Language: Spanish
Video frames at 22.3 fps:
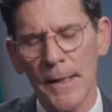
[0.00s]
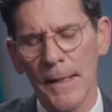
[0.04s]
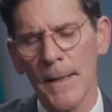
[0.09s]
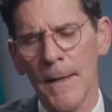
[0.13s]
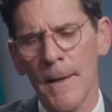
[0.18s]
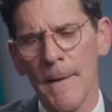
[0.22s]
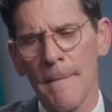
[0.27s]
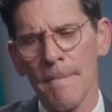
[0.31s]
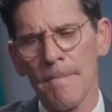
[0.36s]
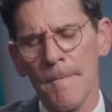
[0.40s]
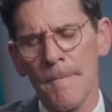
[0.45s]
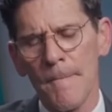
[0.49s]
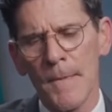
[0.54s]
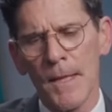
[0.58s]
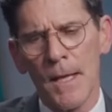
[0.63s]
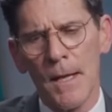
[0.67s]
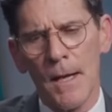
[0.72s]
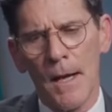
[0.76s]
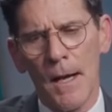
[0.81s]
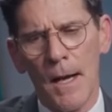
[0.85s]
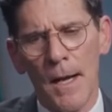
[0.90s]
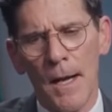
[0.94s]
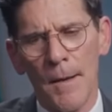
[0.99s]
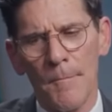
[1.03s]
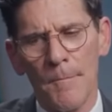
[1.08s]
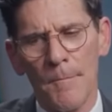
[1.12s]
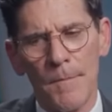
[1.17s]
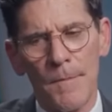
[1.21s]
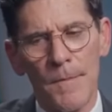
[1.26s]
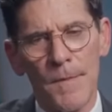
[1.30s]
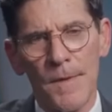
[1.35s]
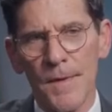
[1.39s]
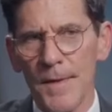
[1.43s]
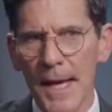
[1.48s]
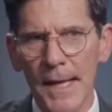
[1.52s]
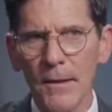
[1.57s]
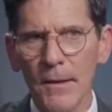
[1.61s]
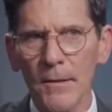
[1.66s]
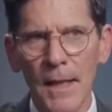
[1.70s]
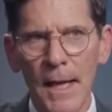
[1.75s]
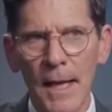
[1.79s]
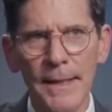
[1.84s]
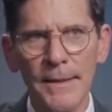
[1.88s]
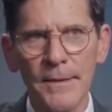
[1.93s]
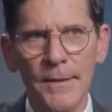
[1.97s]
No les gusta esto porque lo ven,
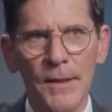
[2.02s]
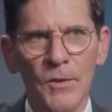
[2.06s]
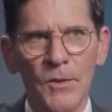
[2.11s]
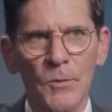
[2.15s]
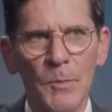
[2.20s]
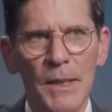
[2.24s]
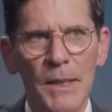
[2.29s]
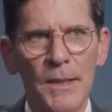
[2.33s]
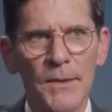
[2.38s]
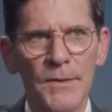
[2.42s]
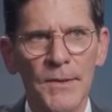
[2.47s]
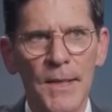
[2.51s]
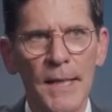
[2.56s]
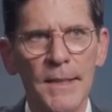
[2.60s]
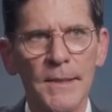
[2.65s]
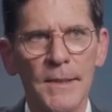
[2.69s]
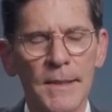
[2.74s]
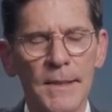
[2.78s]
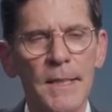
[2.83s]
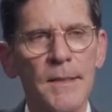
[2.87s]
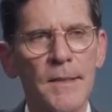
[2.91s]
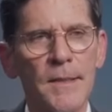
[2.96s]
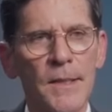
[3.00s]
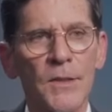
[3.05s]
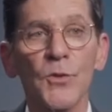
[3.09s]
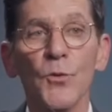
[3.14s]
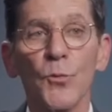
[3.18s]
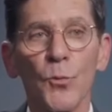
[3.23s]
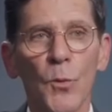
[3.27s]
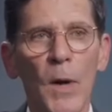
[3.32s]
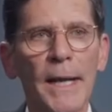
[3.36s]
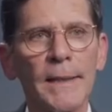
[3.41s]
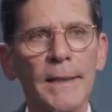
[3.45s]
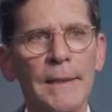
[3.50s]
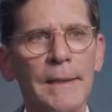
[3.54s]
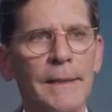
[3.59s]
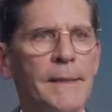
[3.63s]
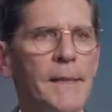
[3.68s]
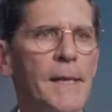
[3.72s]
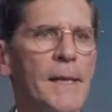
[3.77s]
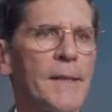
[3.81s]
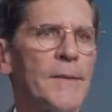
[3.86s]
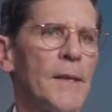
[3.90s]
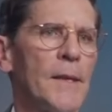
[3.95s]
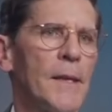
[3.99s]
con razón creo, como
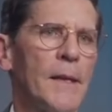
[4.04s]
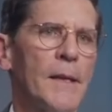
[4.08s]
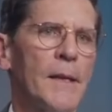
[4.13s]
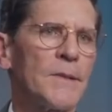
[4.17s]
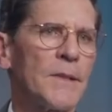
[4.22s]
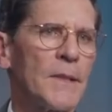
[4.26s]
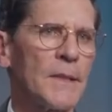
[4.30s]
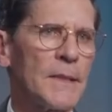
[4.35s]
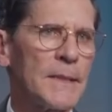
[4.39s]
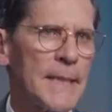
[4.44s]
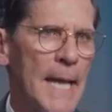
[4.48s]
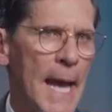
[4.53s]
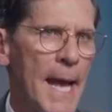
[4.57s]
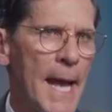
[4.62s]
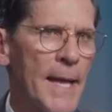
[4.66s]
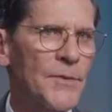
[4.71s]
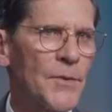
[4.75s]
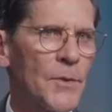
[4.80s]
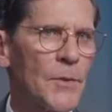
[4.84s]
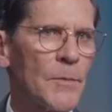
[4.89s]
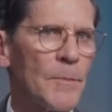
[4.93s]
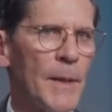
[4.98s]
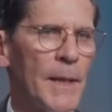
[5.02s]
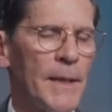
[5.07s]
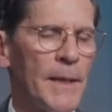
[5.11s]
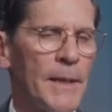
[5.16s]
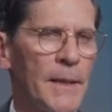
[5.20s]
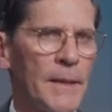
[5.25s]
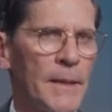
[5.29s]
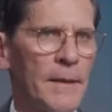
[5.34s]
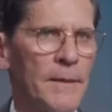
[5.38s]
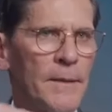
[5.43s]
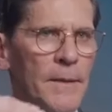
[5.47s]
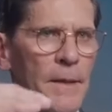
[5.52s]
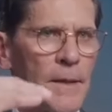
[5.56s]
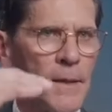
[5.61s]
exacerbando la disparidad de ingresos,